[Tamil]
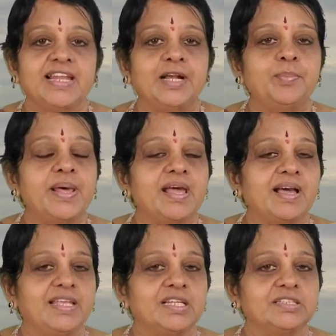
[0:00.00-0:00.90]

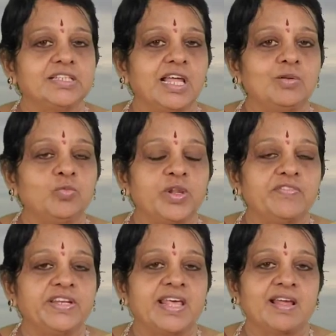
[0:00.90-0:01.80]
நண்பராக இருந்தாலும்
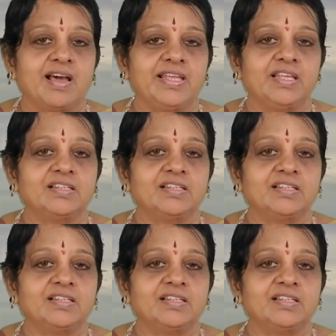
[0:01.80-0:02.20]
உறவினராக